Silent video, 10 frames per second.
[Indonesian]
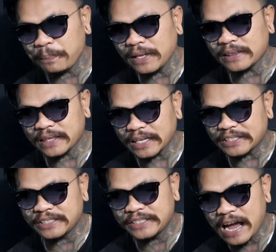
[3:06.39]

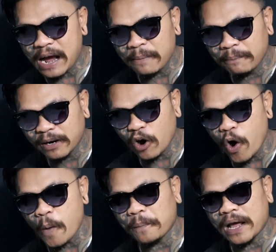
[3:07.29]
vintage yang
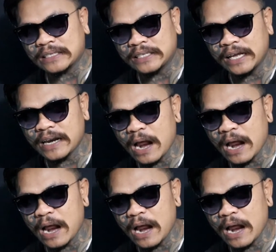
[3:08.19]
beroperasi